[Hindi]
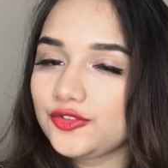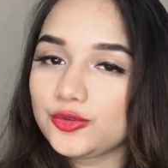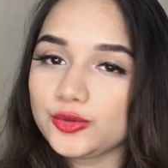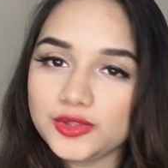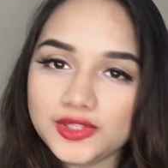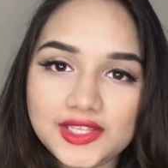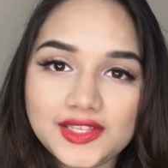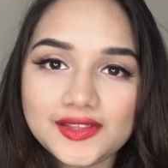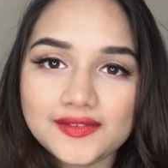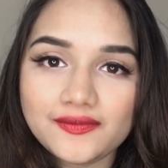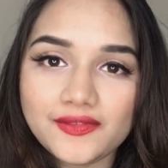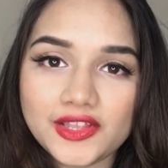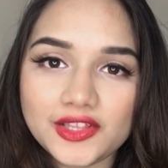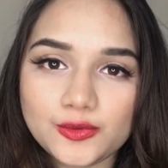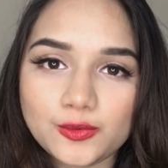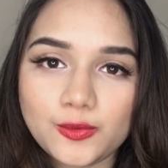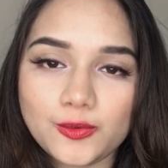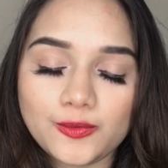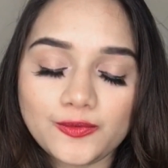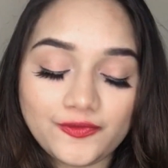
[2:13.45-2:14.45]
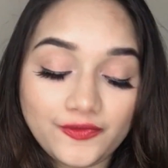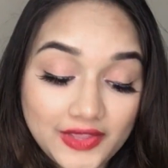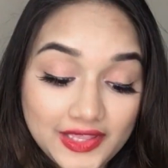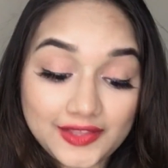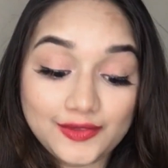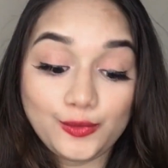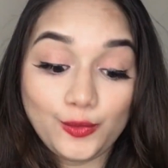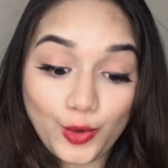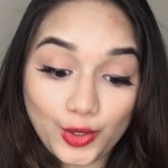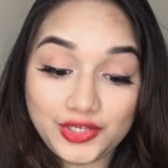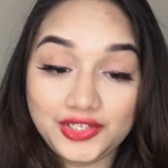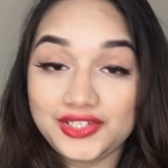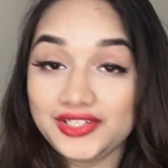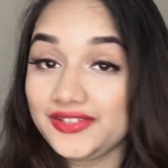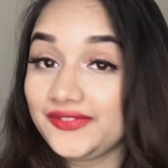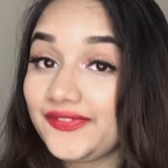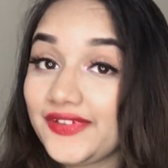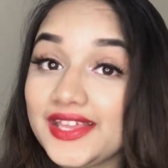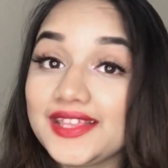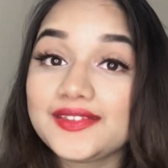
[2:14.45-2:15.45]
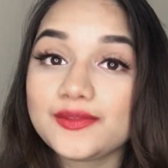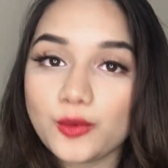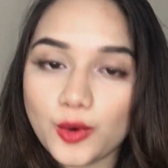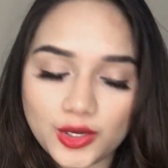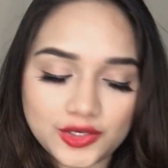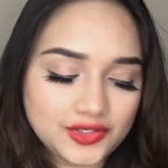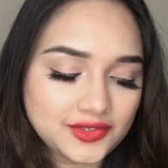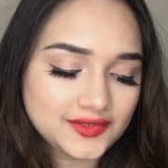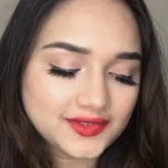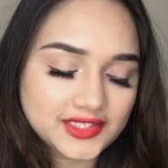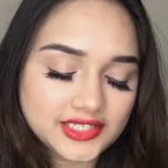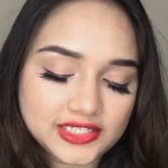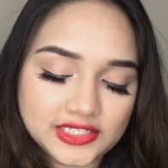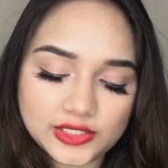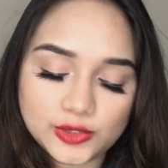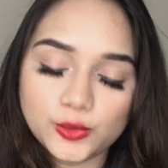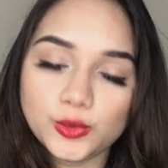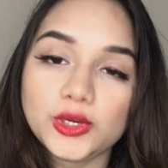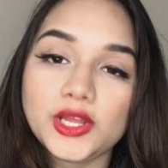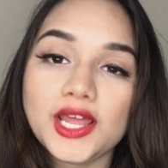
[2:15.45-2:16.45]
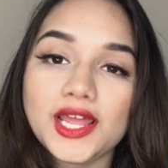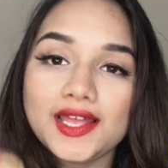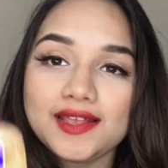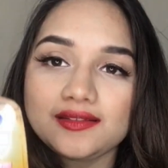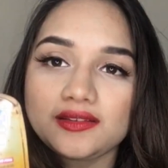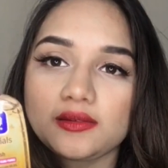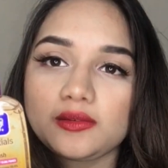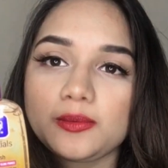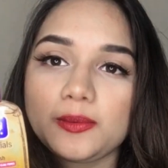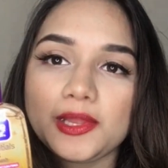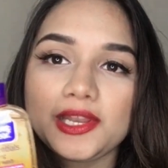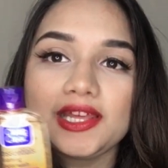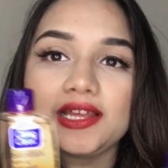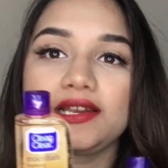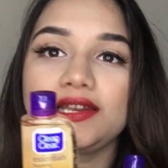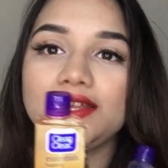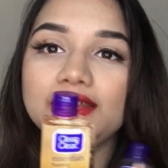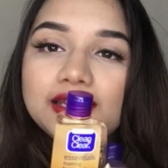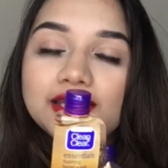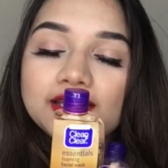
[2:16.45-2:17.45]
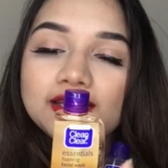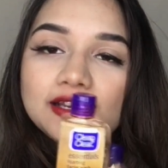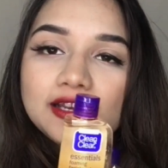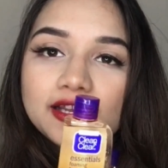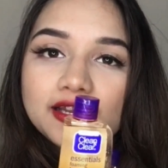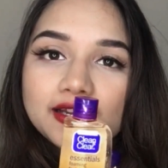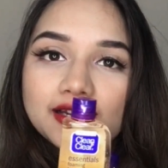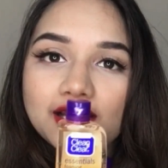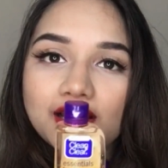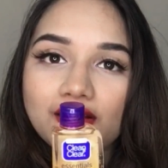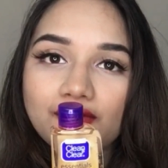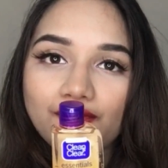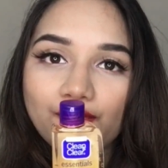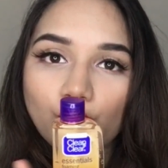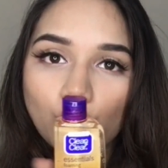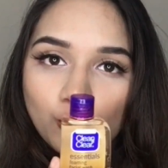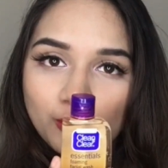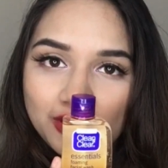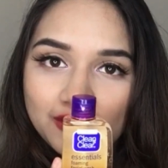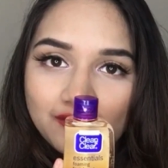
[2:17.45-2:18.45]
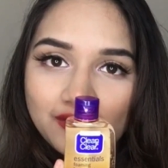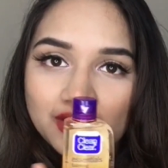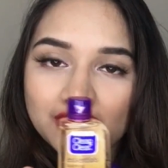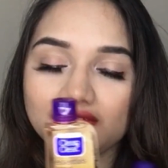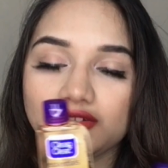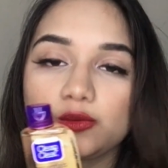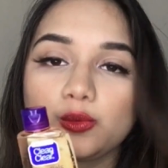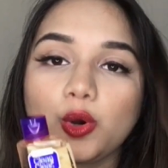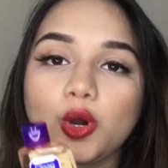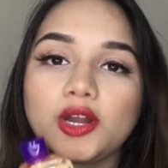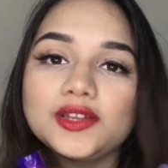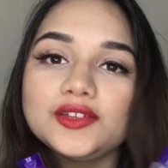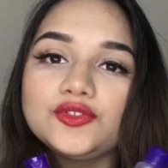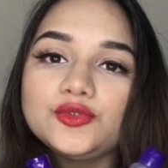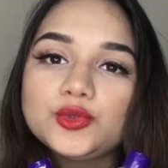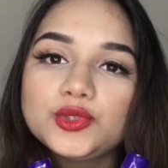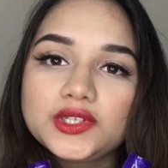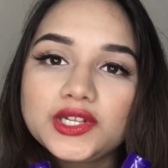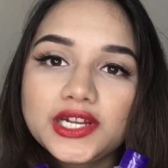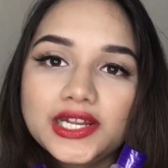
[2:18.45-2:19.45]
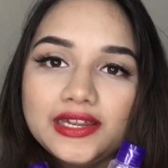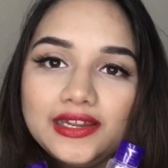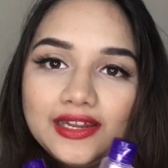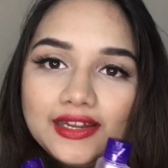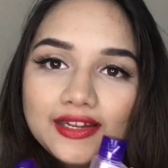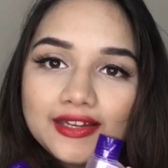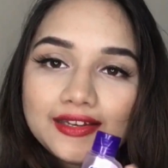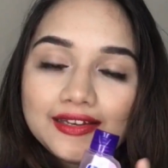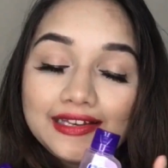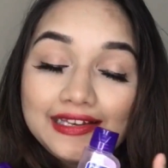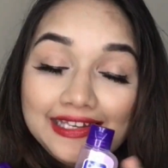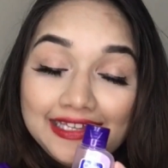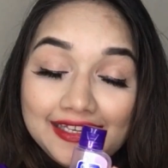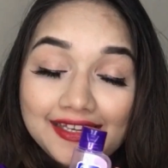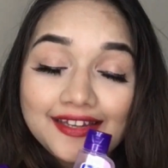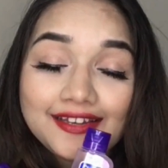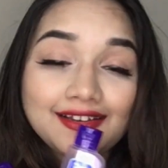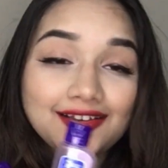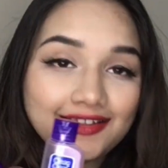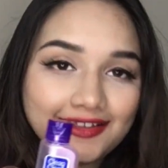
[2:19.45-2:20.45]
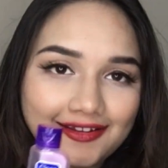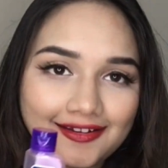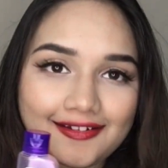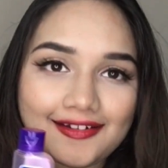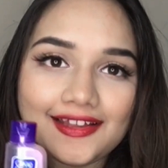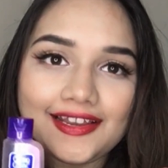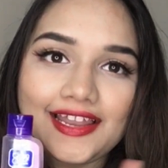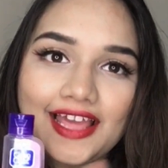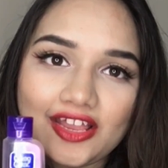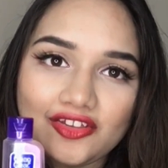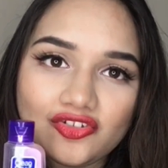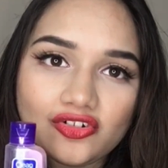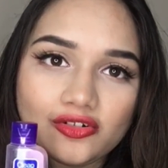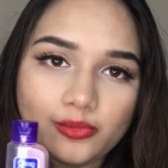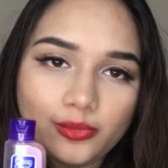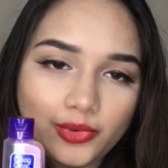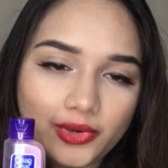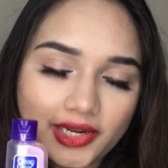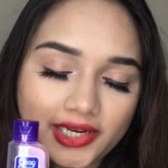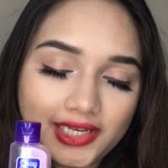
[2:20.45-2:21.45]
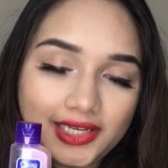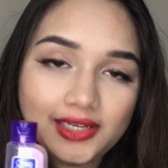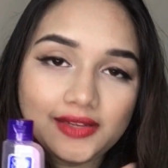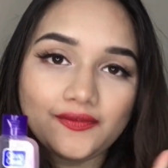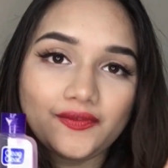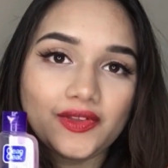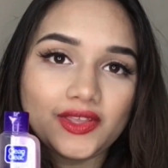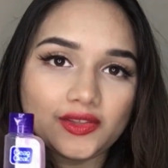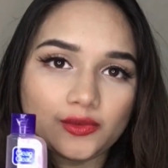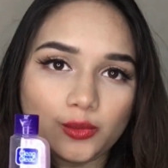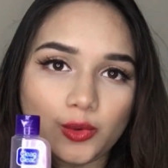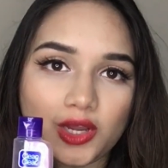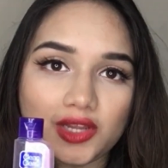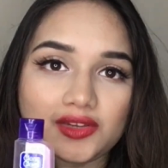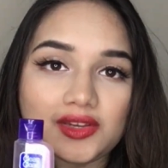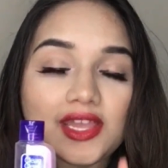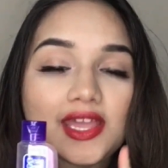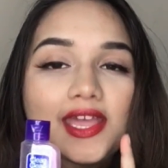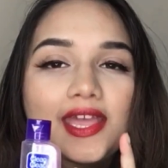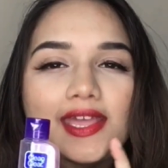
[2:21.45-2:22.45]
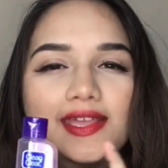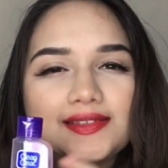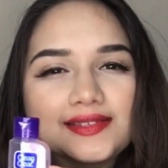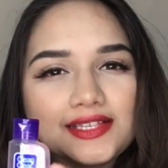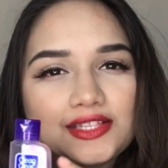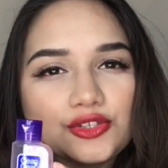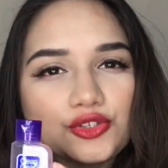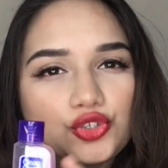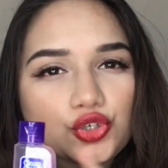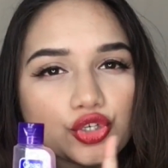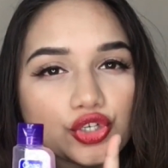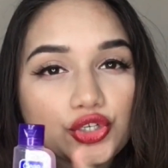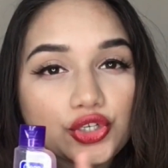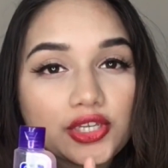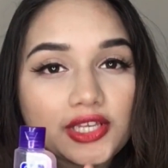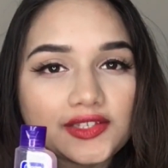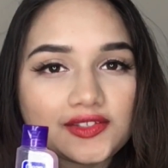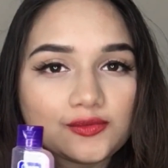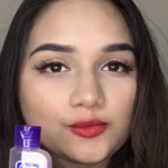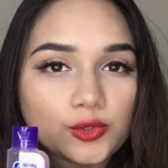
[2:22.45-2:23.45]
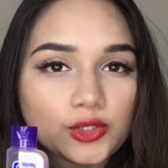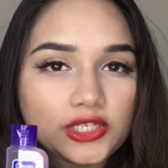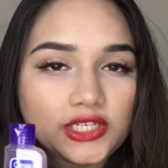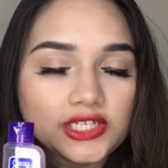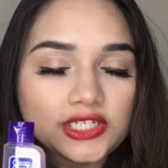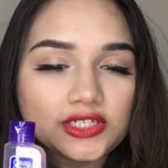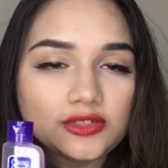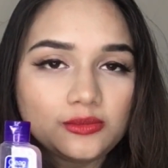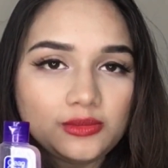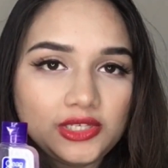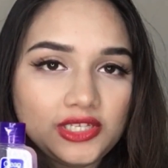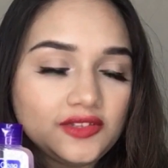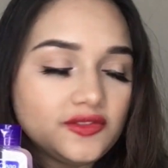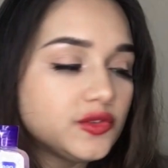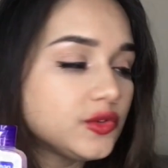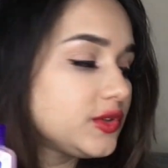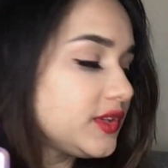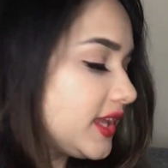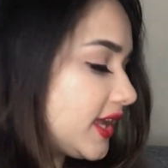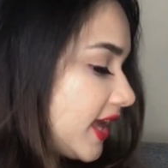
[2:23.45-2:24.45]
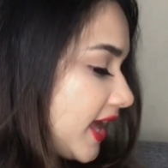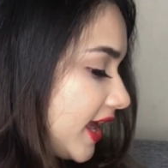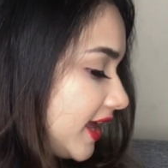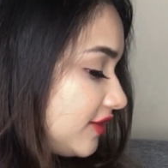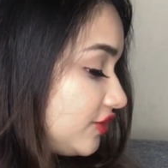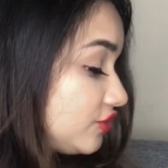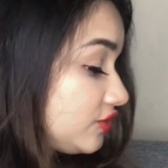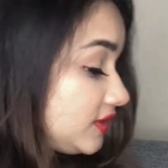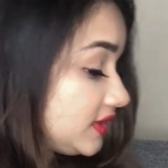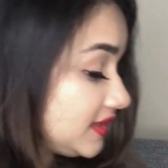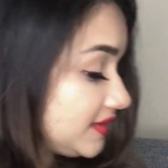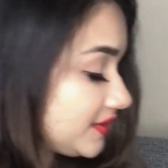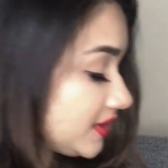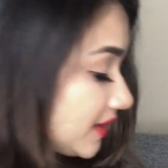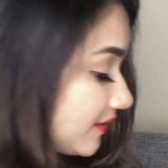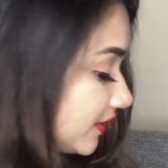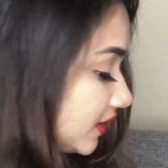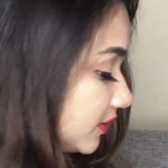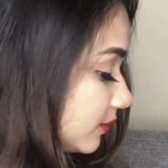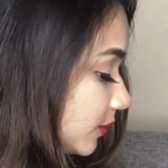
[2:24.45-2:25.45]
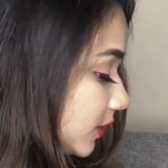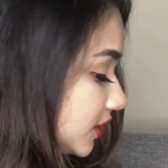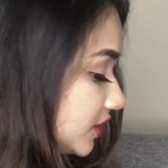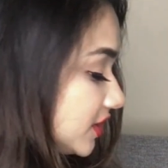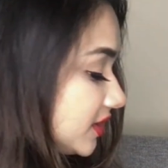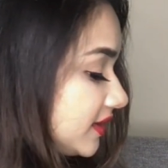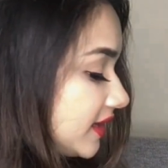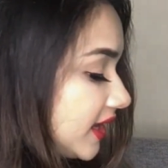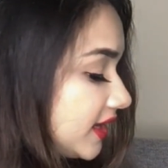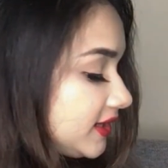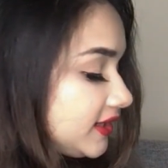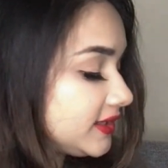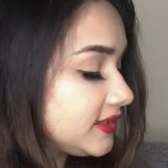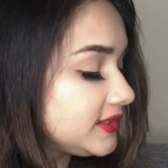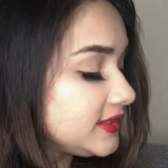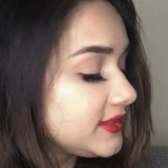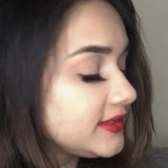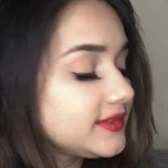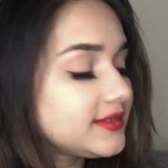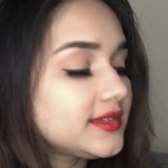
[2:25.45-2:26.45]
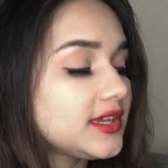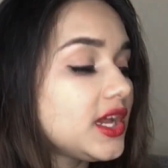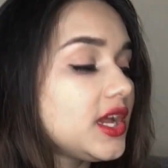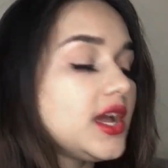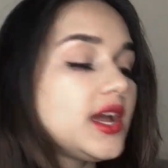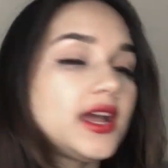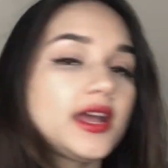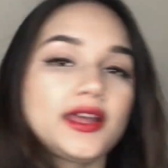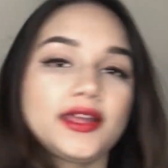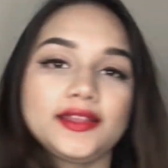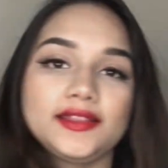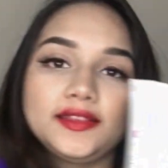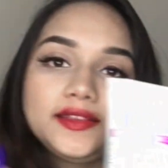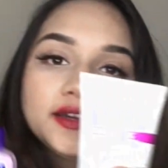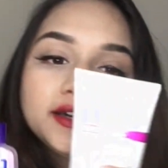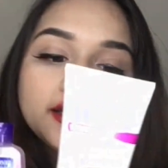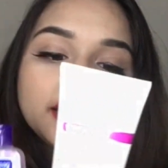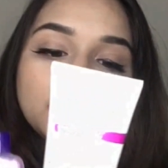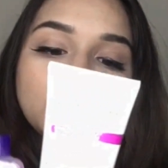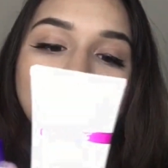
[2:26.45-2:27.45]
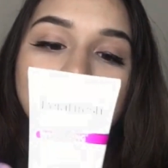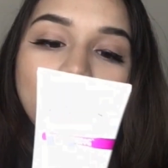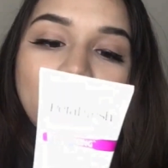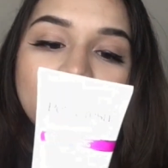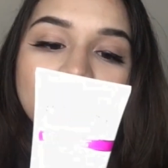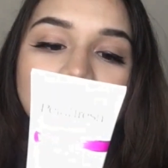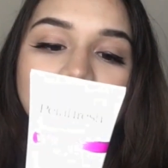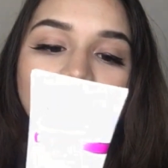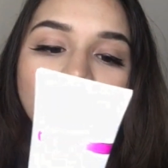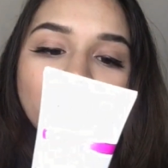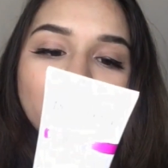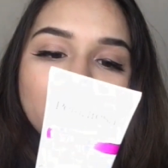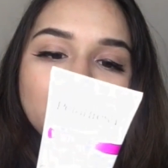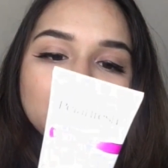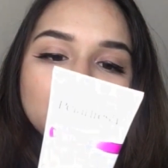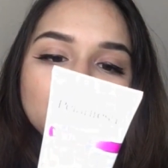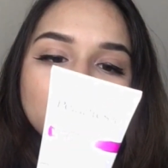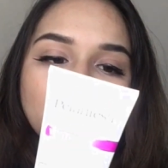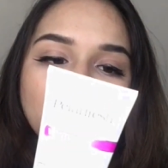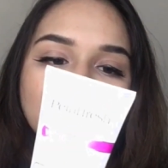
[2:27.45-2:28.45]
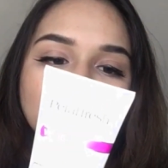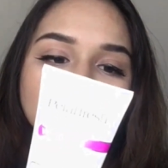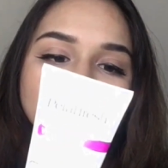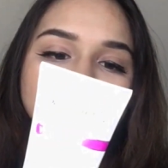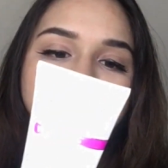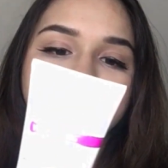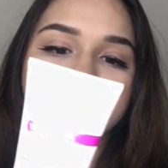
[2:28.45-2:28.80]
तो दीज फेस फेस वॉशेस फेस वॉशेस इंक्लूड सबसे पहले क्लीन एंड क्लियर का फोमिंग फेशियल वॉश दूसरा क्लीन एंड क्लीन एंड क्लियर का नेचुरल ब्राइट फेस वॉश इसके अंदर छोटे छोटे एक्सफोलिएटर बीड्स होते हैं एंड जो तीसरा फेस वॉश है दैट इज़ द पेटल फ्रेश का